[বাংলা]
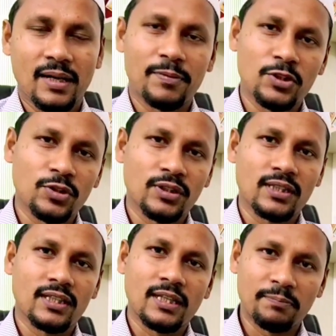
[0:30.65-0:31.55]
আপনার
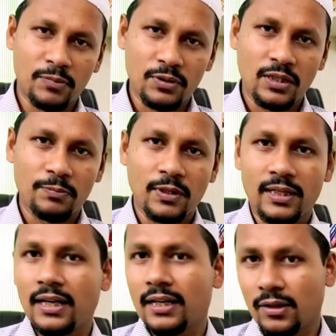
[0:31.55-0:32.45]
সন্তানকে থাপ্পড় দেওয়ার পরে
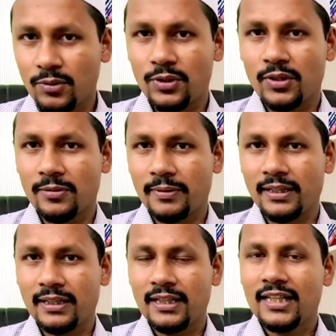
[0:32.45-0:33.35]
কান্না করতে হবে
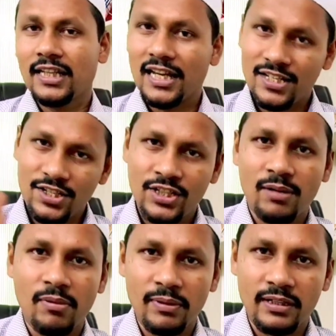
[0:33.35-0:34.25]
এটাই
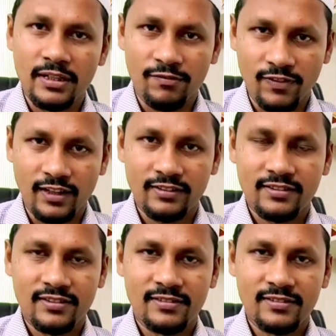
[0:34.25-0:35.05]
স্বাভাবিক রিফ্লেক্স